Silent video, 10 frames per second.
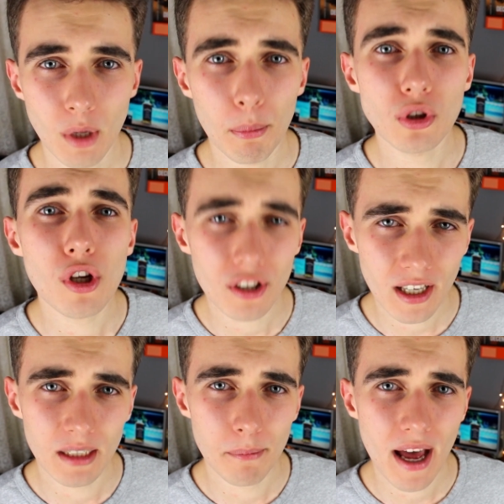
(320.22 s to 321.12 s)
No bo to
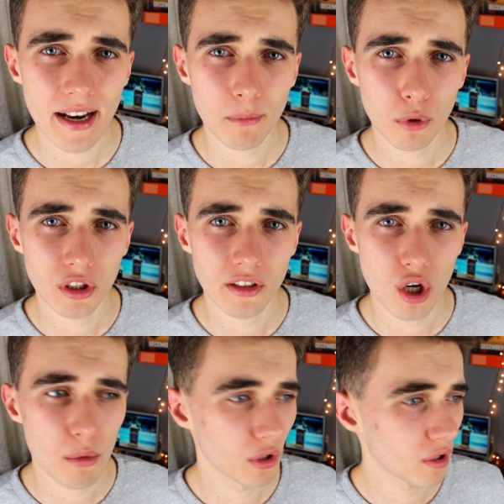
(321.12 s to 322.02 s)
taki Marek może
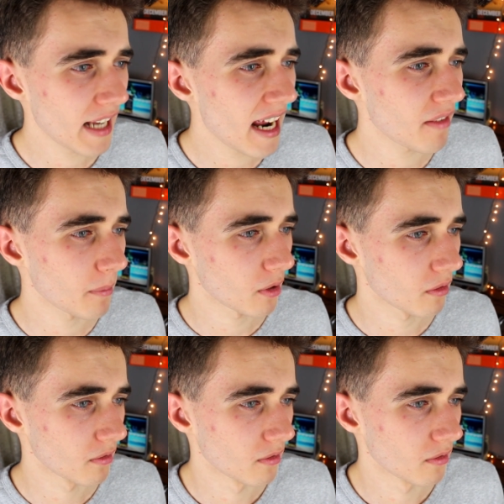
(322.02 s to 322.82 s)
zrobić, no nie wiem, no...